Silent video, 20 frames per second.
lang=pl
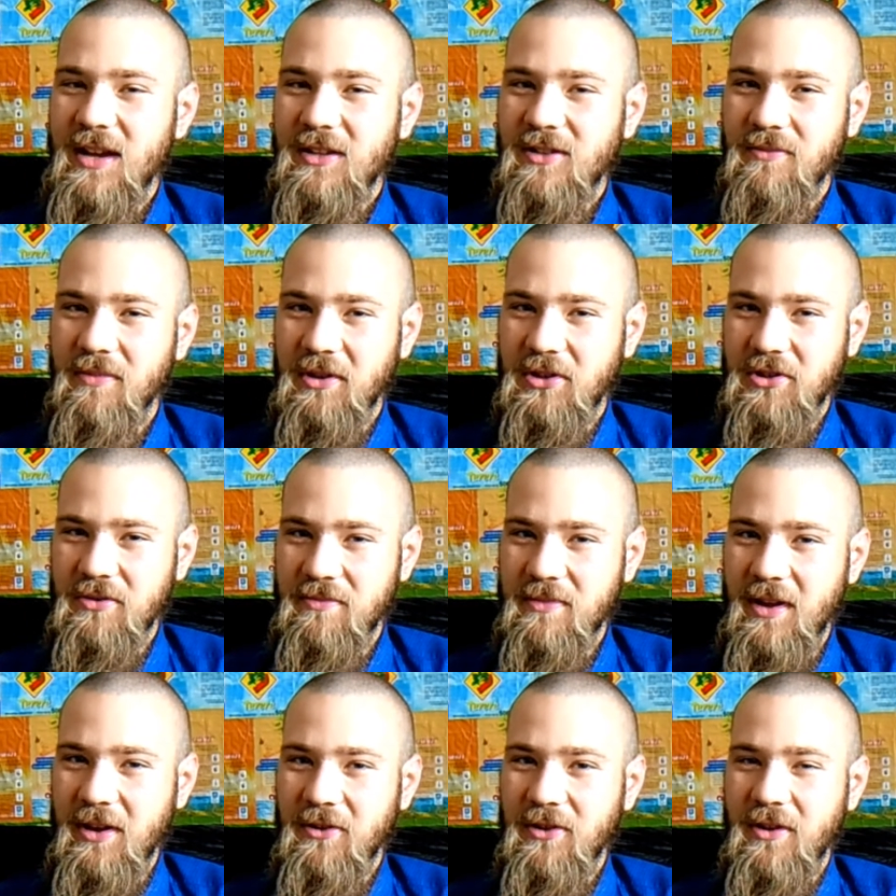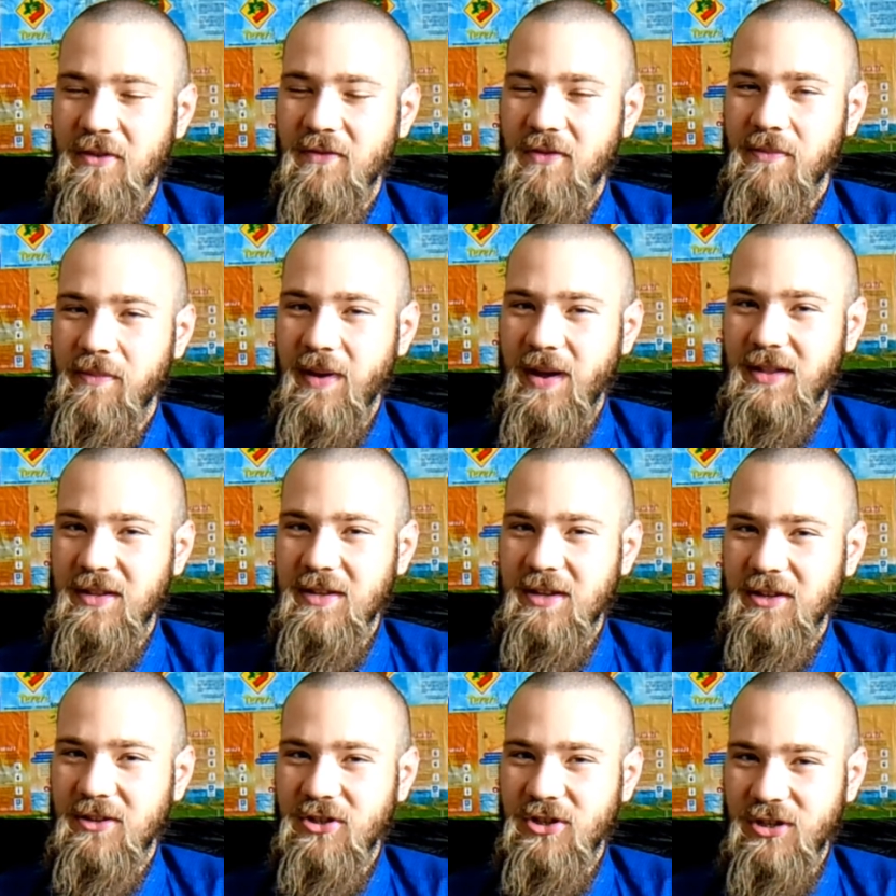Zobaczymy jak ona
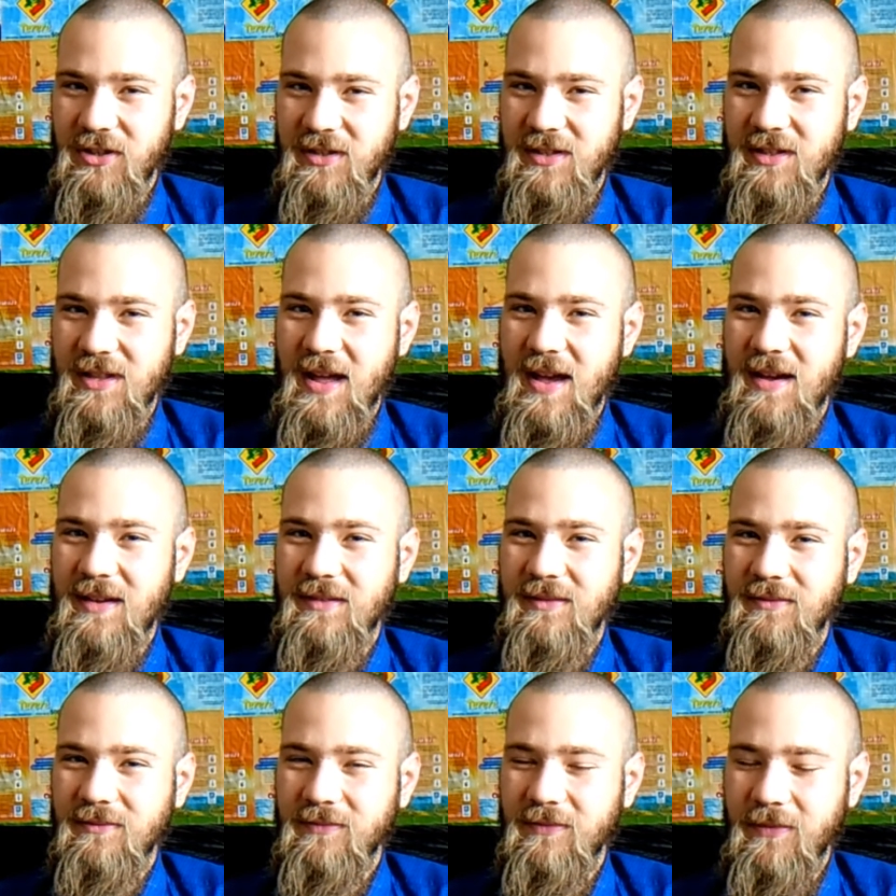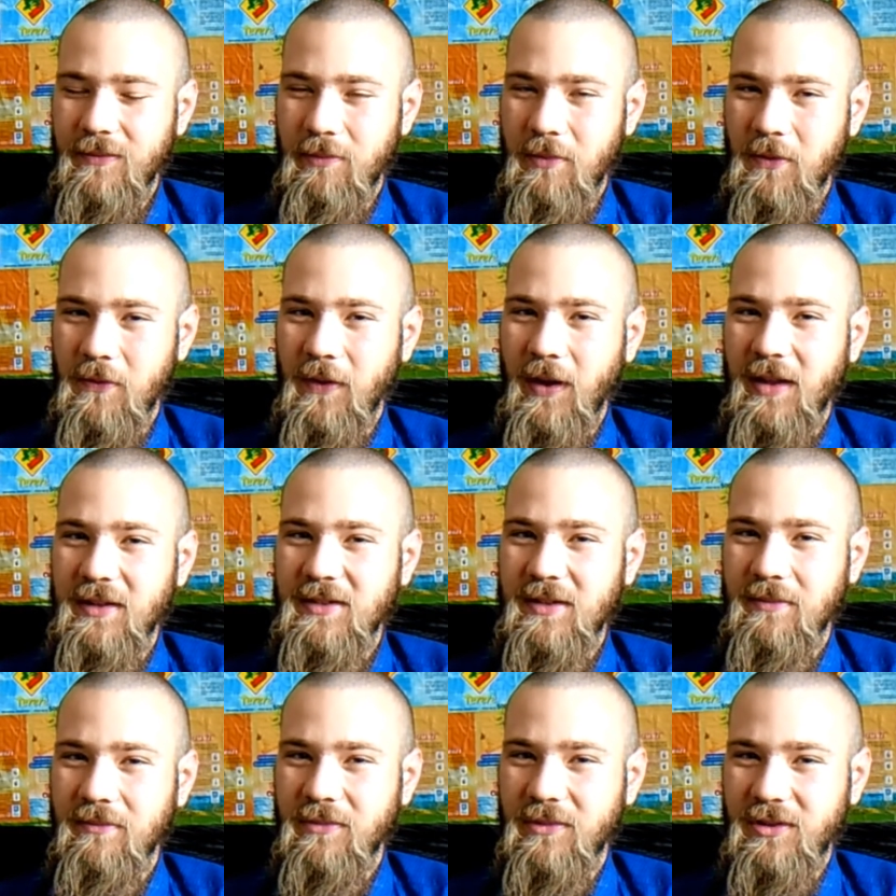wypadnie, czysta,
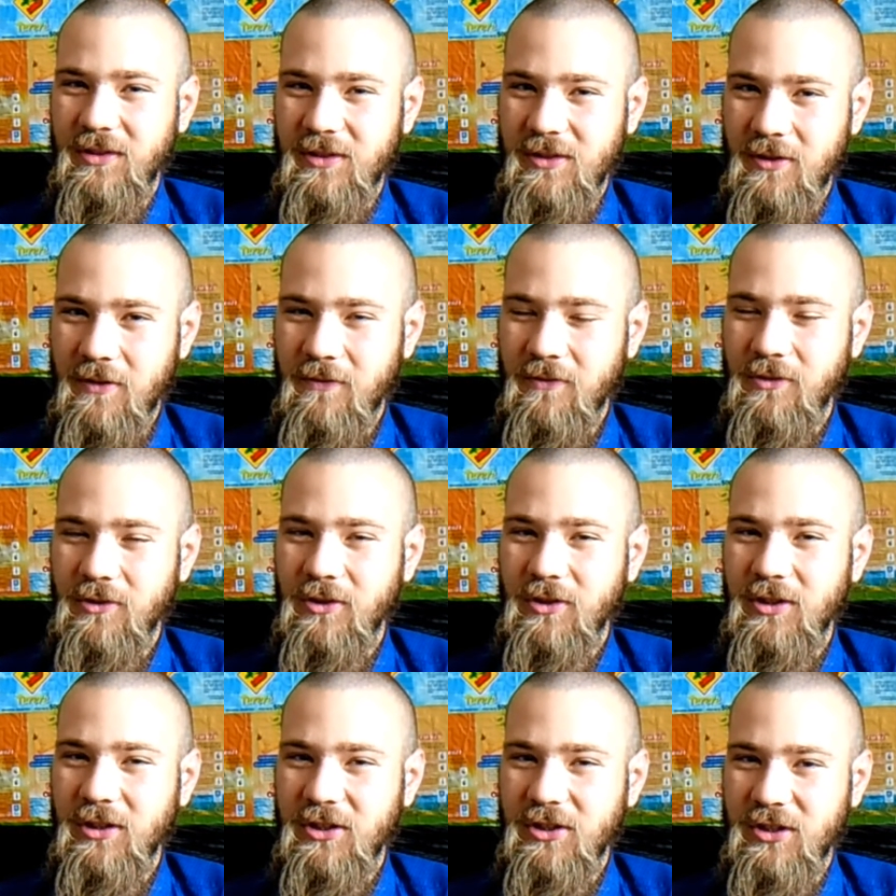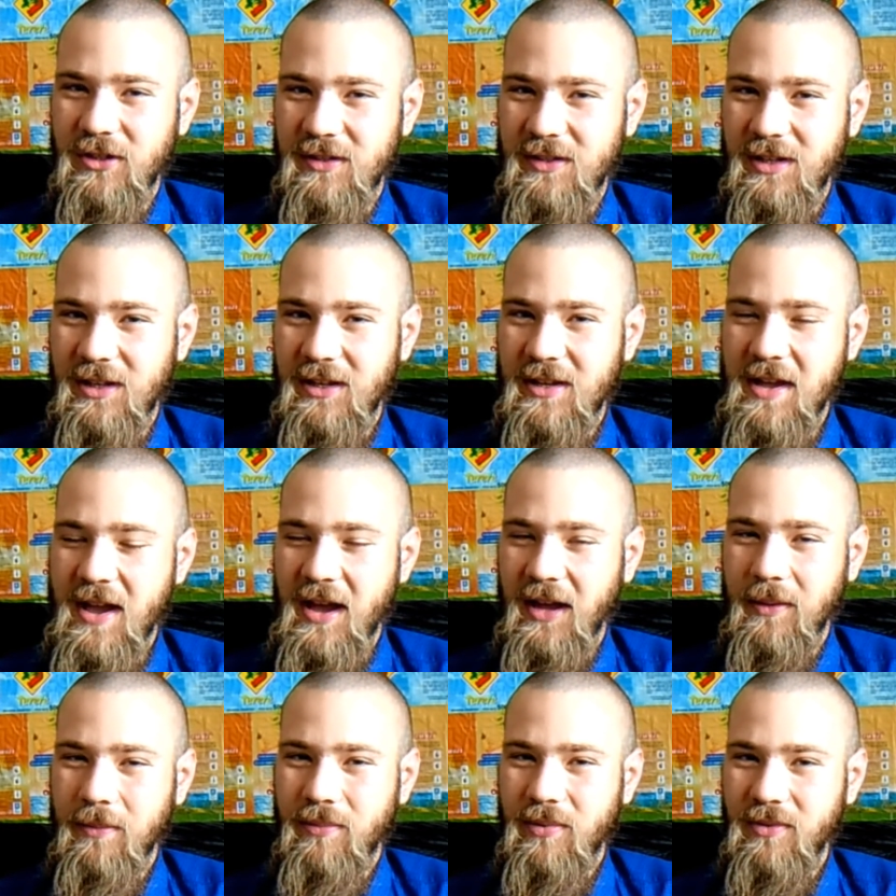powracam znowu do tych czystych
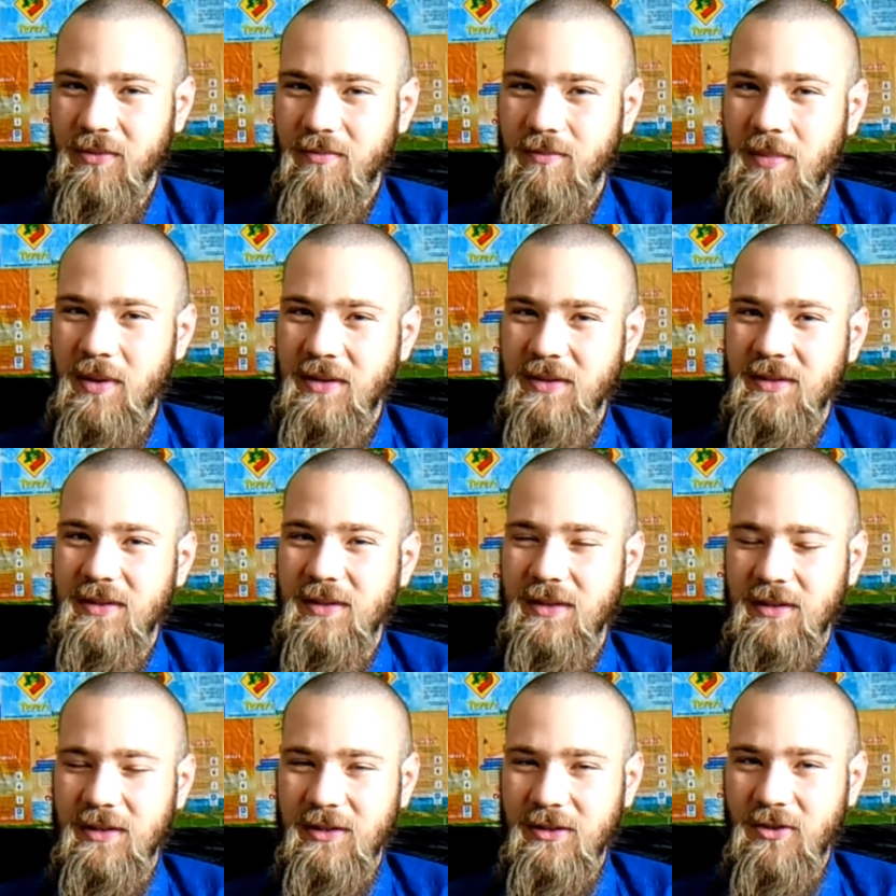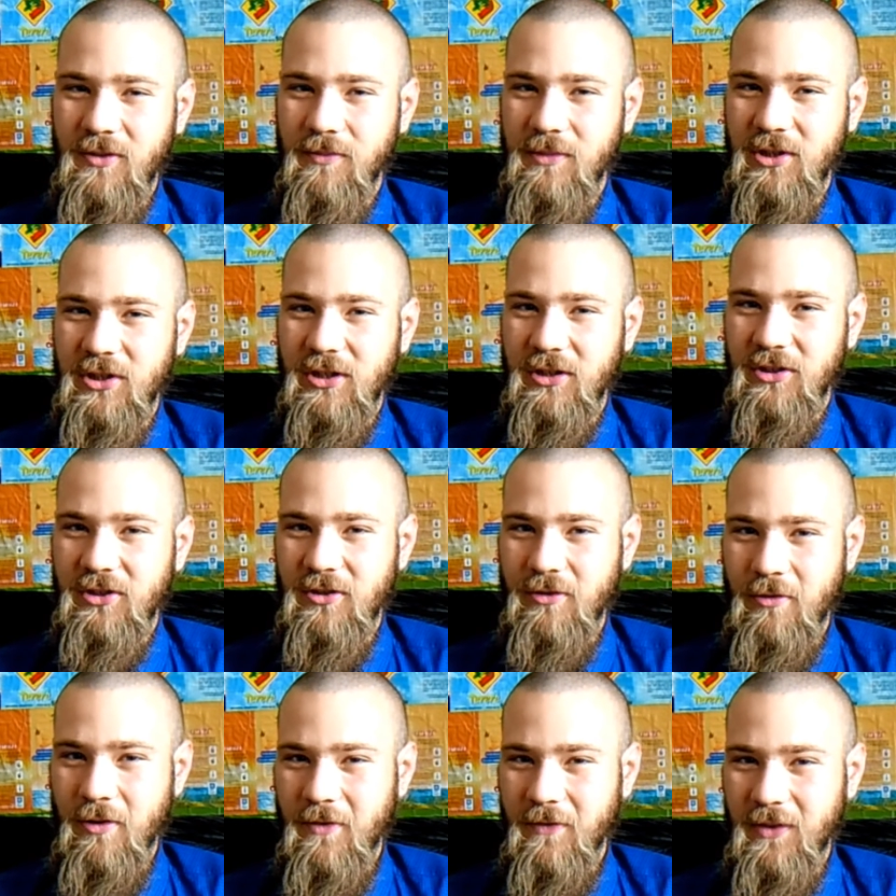jerp bez e, domieszek
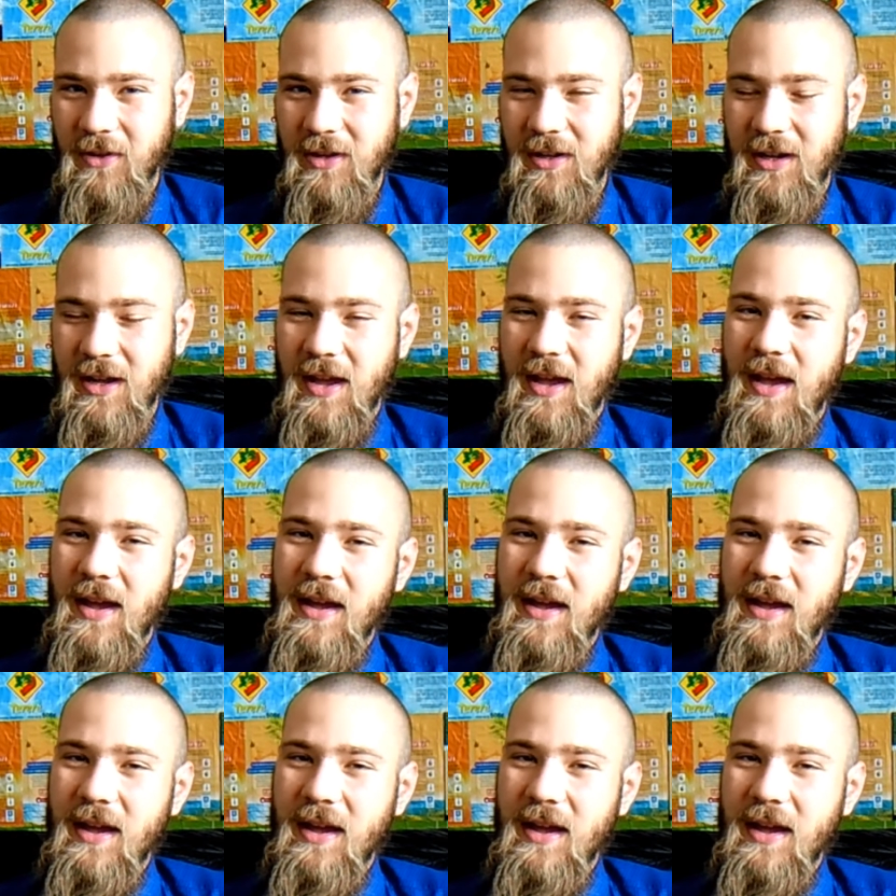ziołowych.